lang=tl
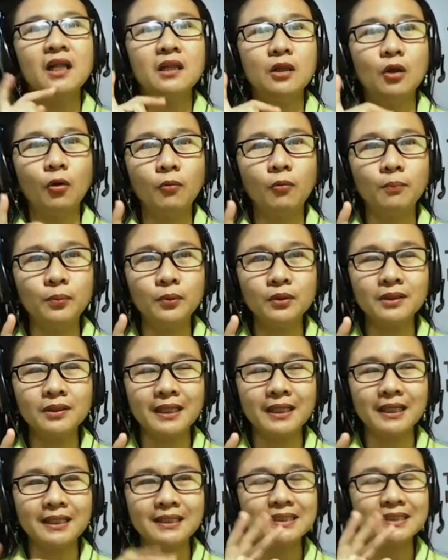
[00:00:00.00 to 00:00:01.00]
low
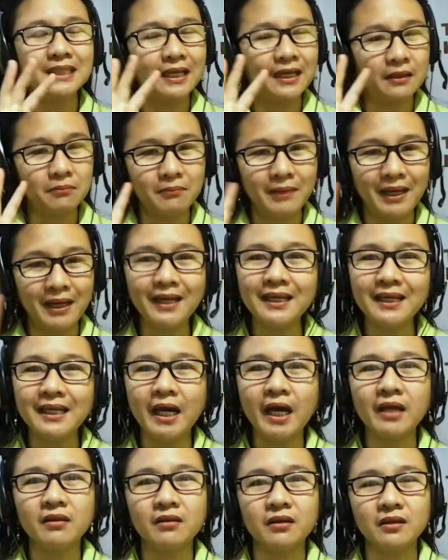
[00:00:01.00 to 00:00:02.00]
bookings, and many
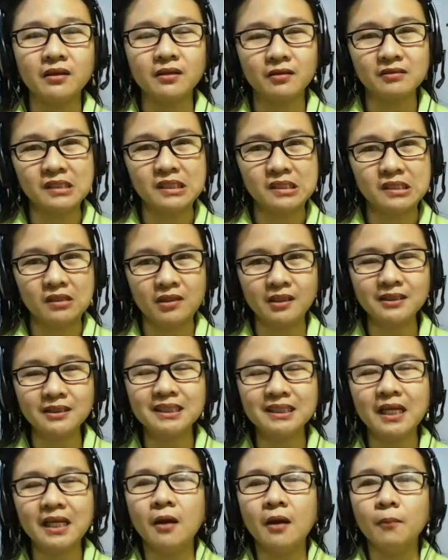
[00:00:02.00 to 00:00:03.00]
other
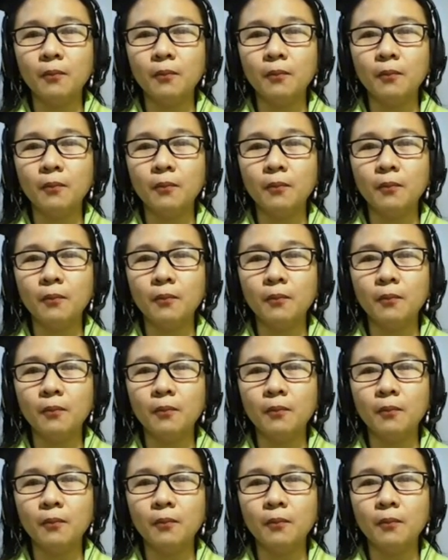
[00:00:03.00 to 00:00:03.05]
concerns,